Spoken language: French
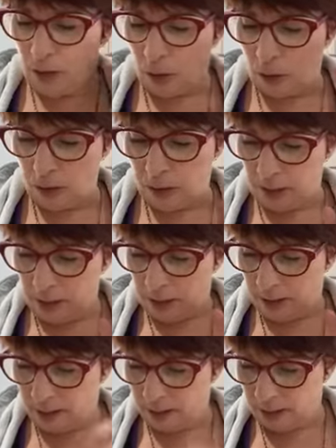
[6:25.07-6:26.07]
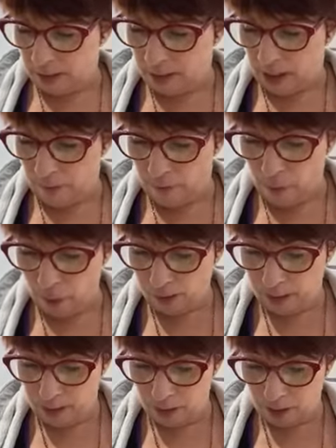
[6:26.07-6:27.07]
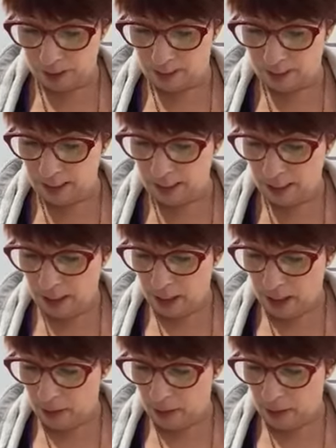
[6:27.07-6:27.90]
donc, dans le fond, c'est ça, c'est...